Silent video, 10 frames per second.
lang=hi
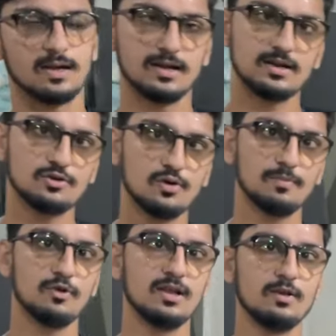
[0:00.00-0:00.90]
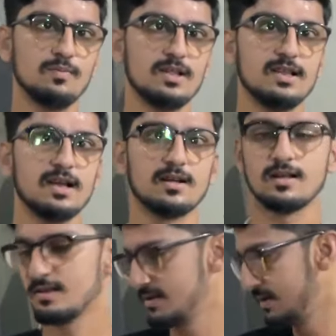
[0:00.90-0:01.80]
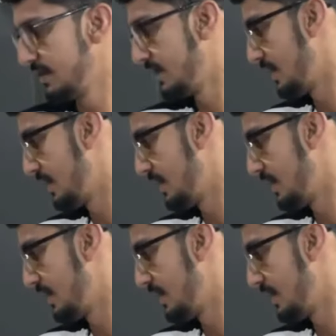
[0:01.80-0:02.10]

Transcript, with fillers: प्लस कलर जो बोलेंगे वो मिल जाएगा ठीक है